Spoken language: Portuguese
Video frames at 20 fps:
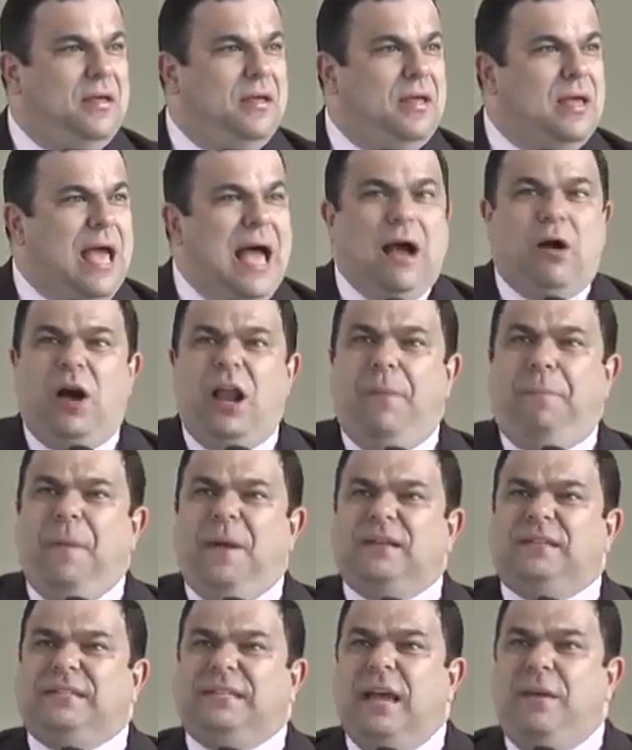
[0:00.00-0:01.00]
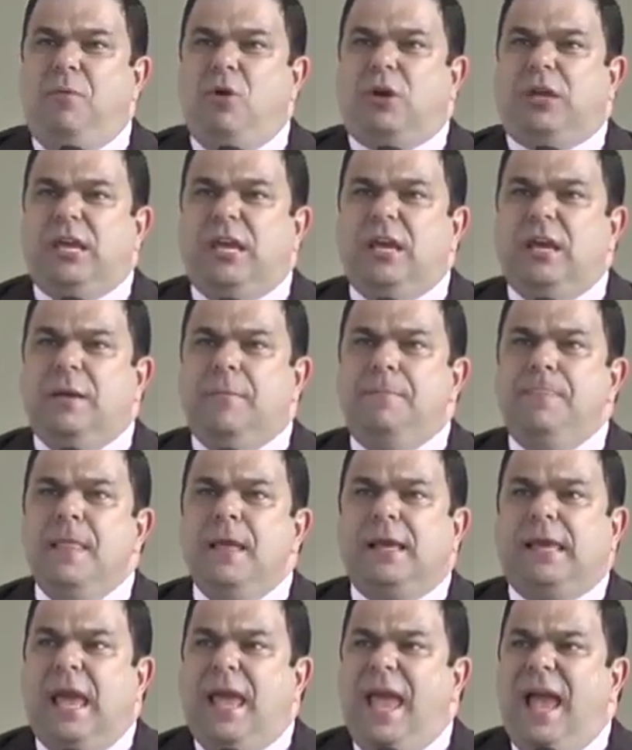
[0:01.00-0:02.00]
Agora percebo
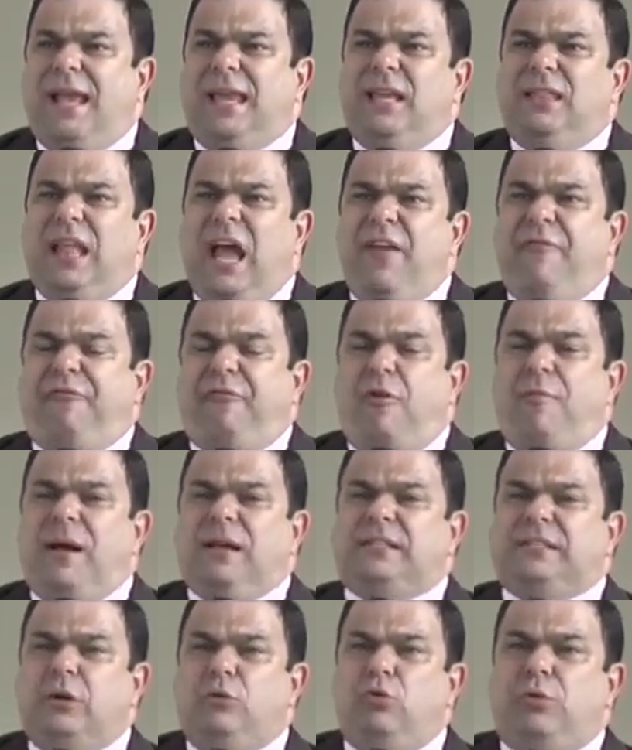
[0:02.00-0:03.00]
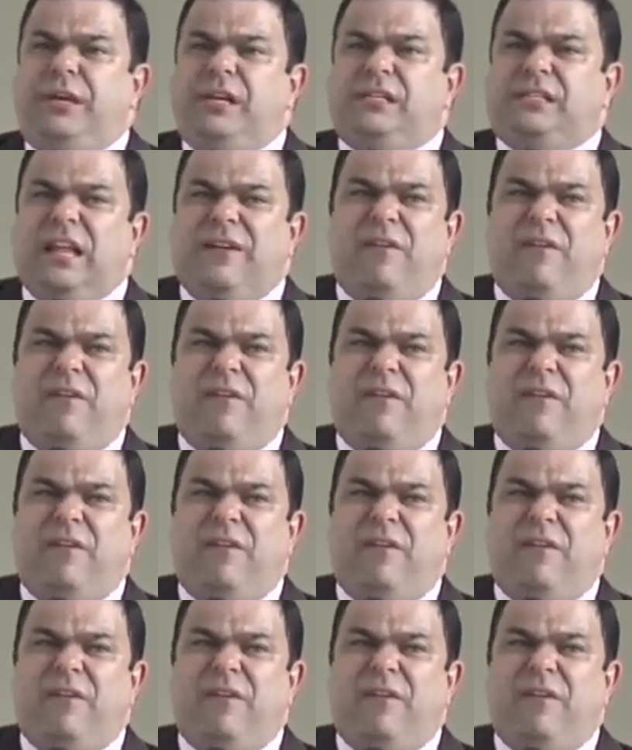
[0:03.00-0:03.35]
que quem é que dá informação do que estava